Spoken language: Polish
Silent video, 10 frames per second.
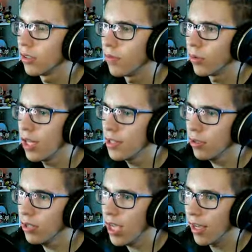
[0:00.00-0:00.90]
W ogóle
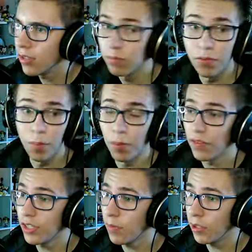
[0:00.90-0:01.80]
co to jest?
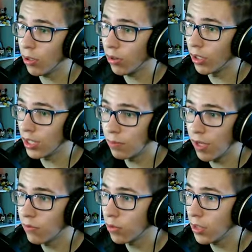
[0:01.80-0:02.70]
Powiecie mi co to jest, bo
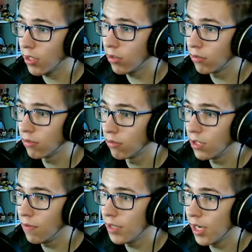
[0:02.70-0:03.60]
ja w sumie tego
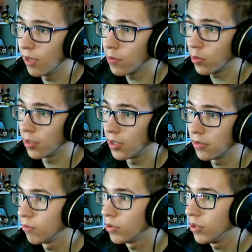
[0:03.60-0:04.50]
nie widziałem, co to jest.
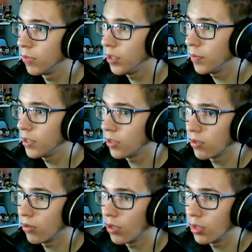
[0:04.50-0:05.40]
Musicie mi napisać
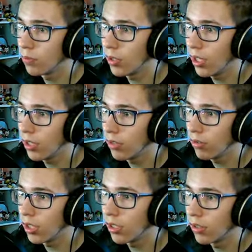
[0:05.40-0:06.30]
co to jest, bo ja nie
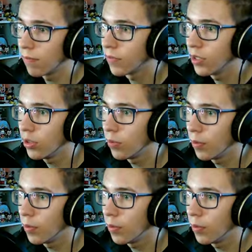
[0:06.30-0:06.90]
ogarniam. Dzień dobry